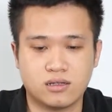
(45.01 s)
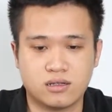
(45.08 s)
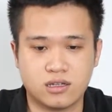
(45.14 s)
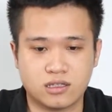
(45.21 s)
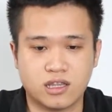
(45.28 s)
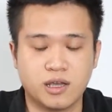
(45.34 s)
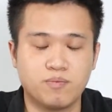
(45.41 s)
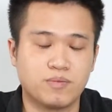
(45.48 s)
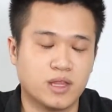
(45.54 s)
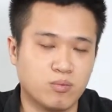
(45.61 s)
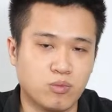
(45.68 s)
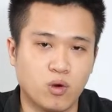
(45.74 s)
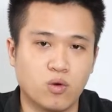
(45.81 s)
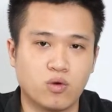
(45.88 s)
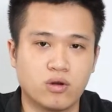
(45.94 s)
trực tiếp tiếp
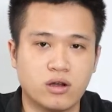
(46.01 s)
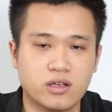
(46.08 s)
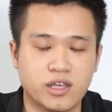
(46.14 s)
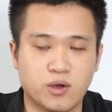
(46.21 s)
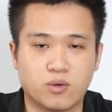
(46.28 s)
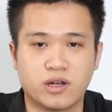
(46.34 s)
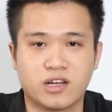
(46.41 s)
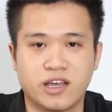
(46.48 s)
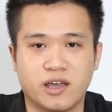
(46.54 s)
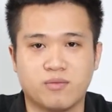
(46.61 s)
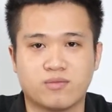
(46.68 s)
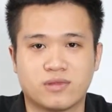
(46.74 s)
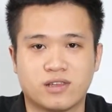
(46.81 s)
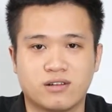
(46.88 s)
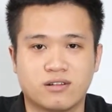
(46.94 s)
thu rất nhiều kinh
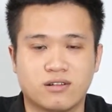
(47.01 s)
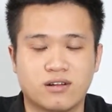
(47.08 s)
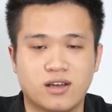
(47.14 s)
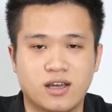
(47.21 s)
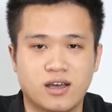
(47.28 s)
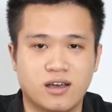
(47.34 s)
nghiệm từ uh,